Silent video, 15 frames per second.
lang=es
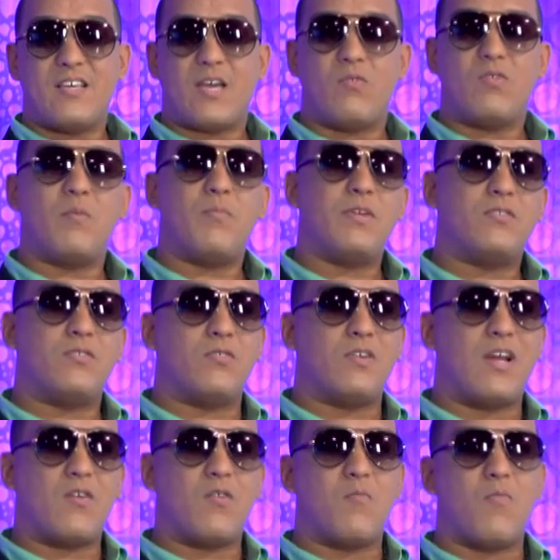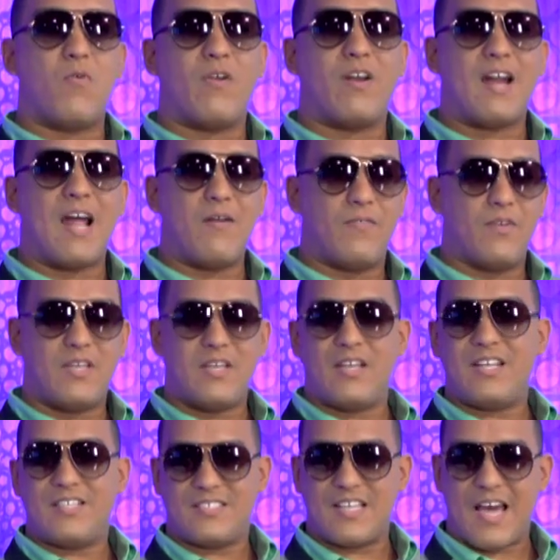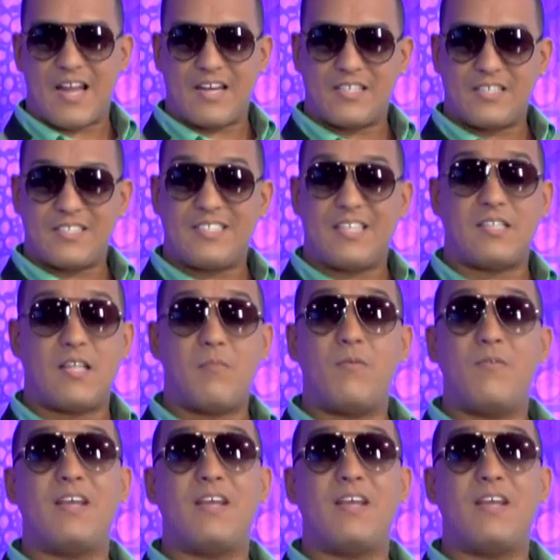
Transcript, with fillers: que una persona como Ralph Irizarry, estamos